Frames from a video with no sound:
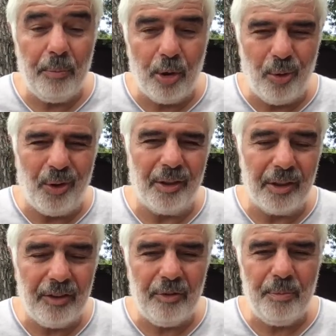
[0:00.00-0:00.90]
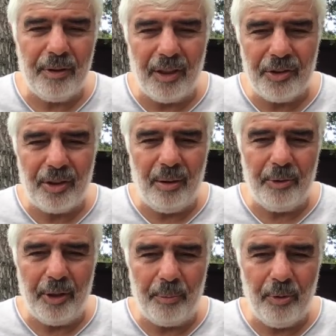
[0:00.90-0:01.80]
provokatif bir
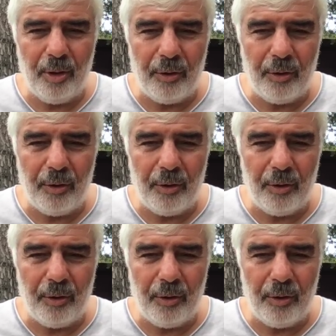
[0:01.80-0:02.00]
açıklama yapıyor.